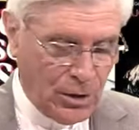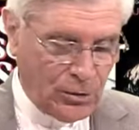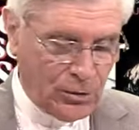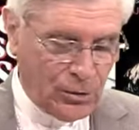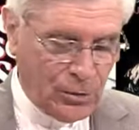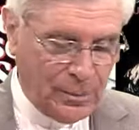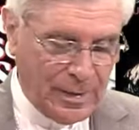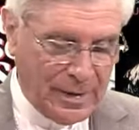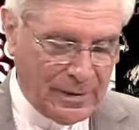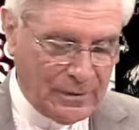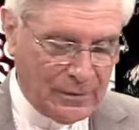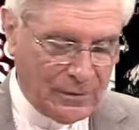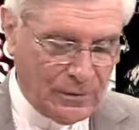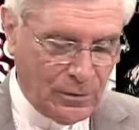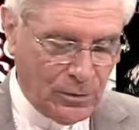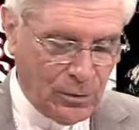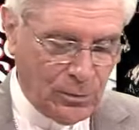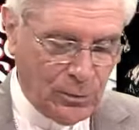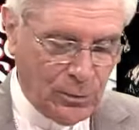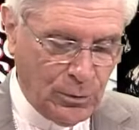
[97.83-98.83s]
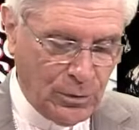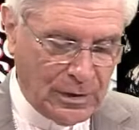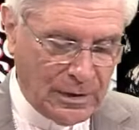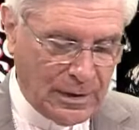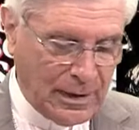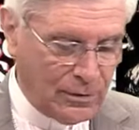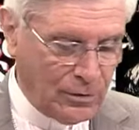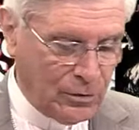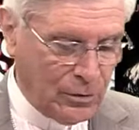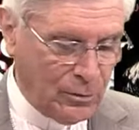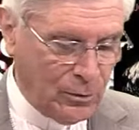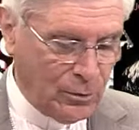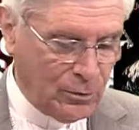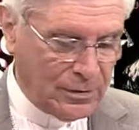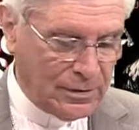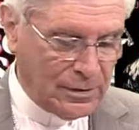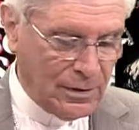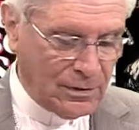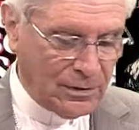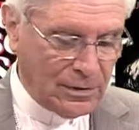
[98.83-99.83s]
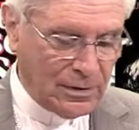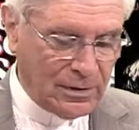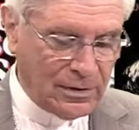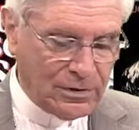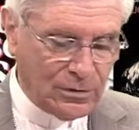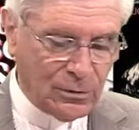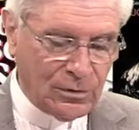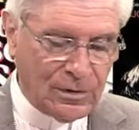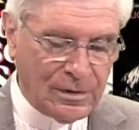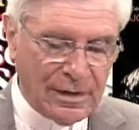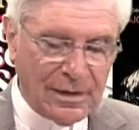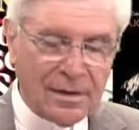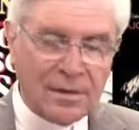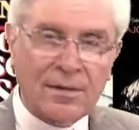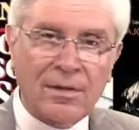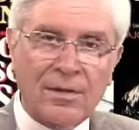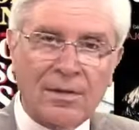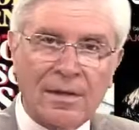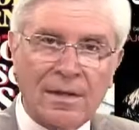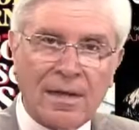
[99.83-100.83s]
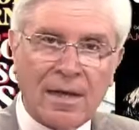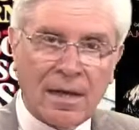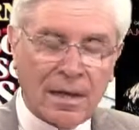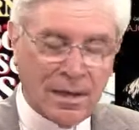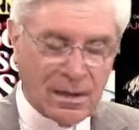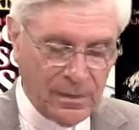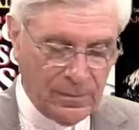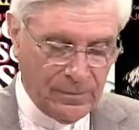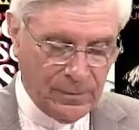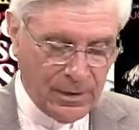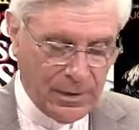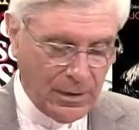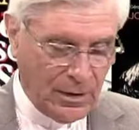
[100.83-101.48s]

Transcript: je passe le plus clair de mon temps dans les hôtels et dans les gares.